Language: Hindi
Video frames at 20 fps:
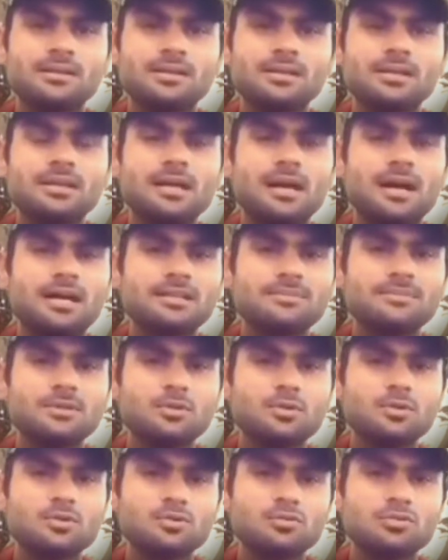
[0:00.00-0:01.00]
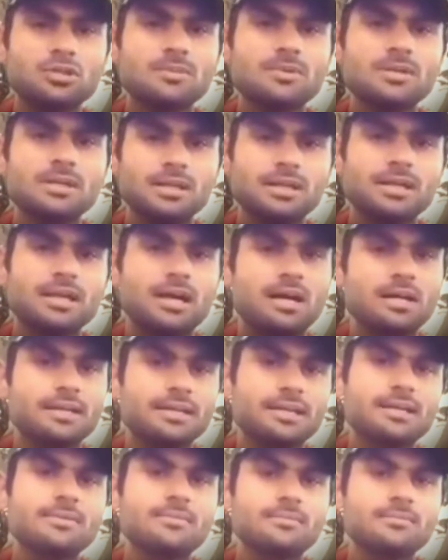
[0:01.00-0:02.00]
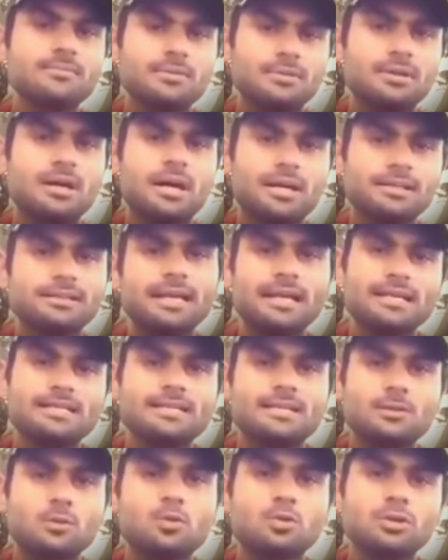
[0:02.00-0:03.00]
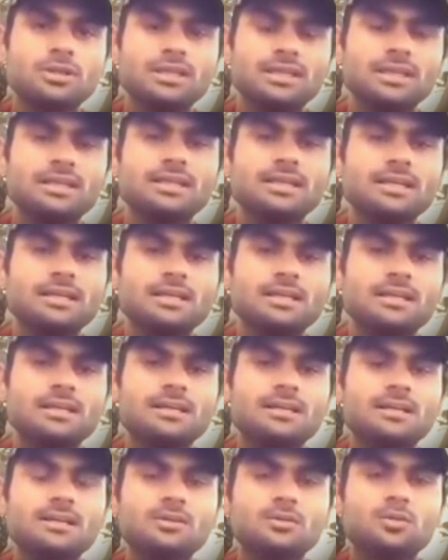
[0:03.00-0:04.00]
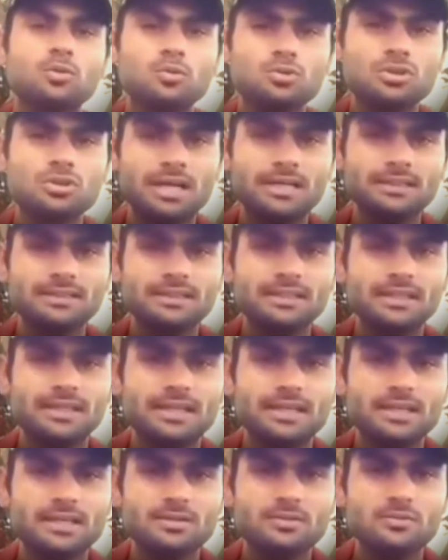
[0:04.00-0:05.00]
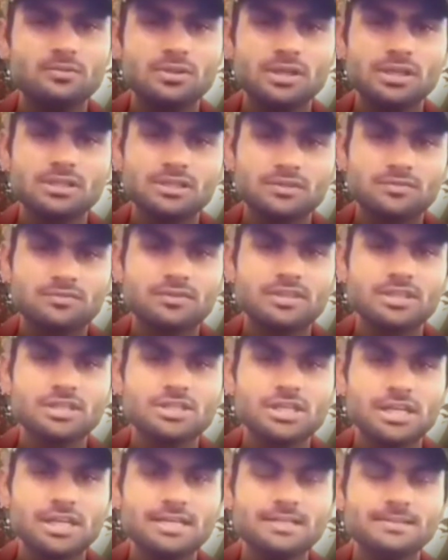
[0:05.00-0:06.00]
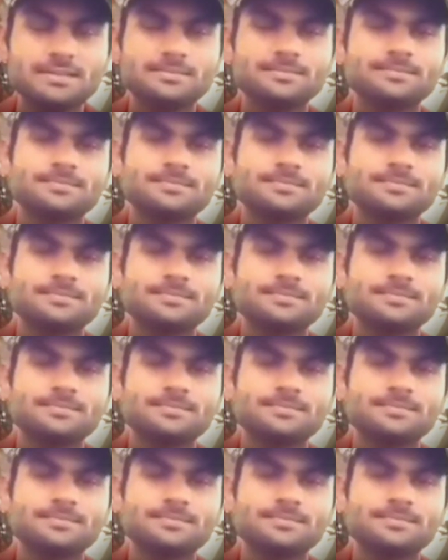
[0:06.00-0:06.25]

कि आदमी को सुनने में लगे हाँ ये आयत ऐसे होगी तो कुछ आयतें हैं उनकी तफ्तीश है